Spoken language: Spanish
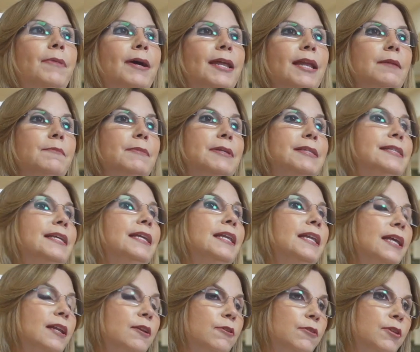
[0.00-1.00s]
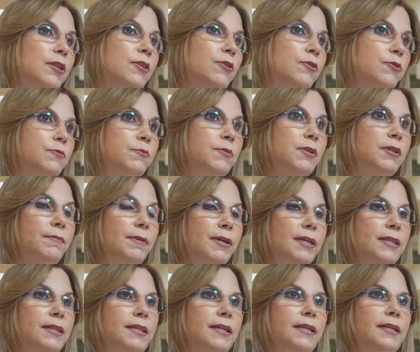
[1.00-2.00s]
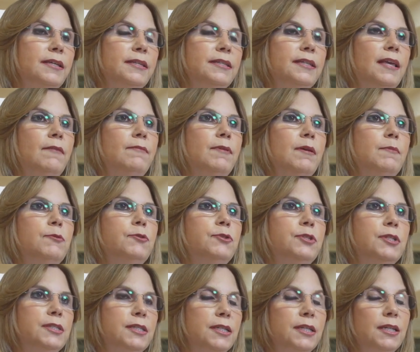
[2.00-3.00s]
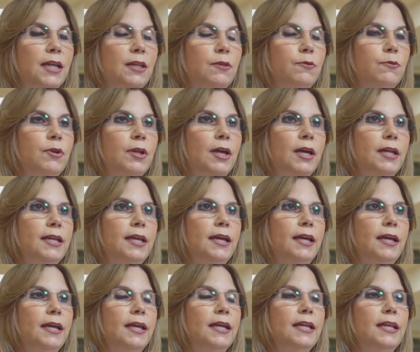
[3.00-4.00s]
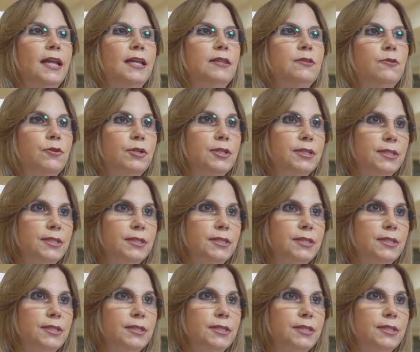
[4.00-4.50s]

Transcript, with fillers: Para el mes de enero del 2020 ya habíamos designado un área en la torre